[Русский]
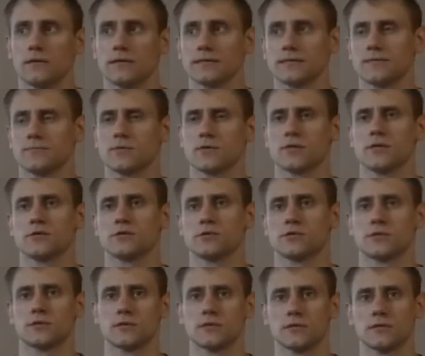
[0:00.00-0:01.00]
я
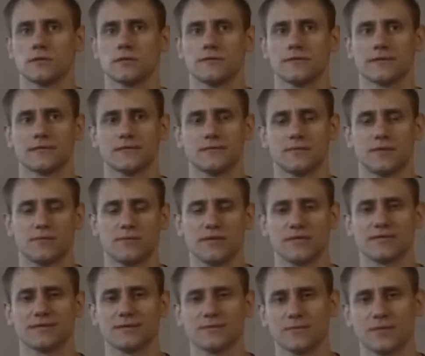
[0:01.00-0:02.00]
собираюсь э, в октябре
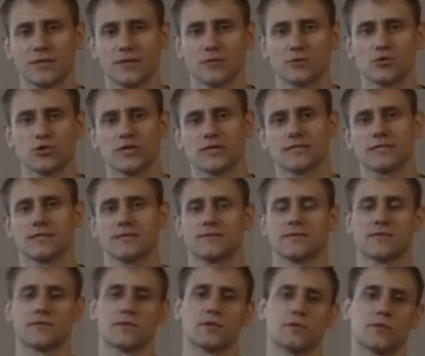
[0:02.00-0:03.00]
месяце принять участие в
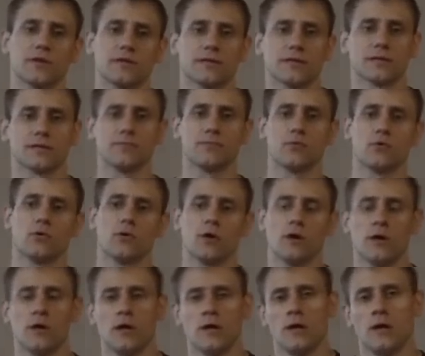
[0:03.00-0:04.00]
соревнованиях по
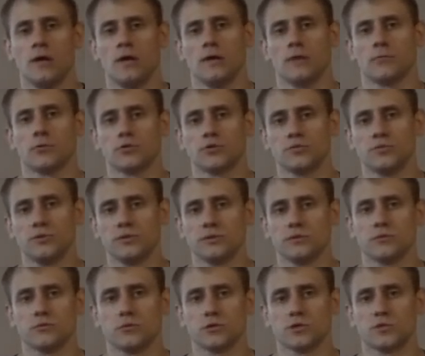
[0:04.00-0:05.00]

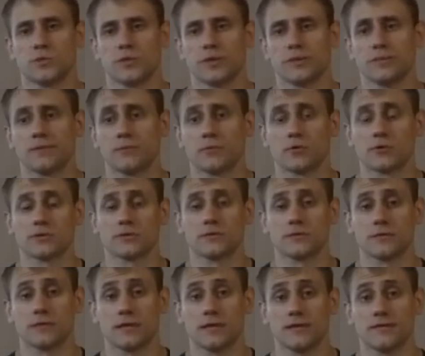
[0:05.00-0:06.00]
бодибилдингу на чемпионат
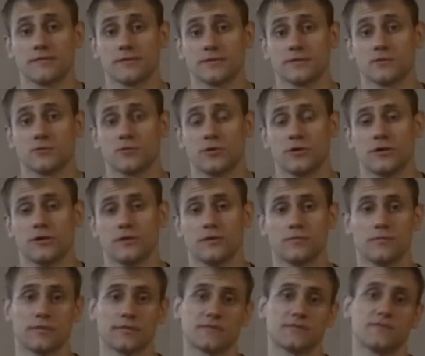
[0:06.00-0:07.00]
Приморского края в категории
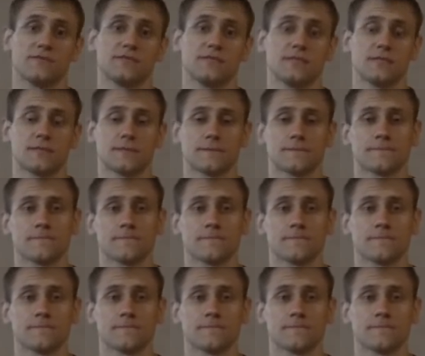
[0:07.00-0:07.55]
Men's Physique.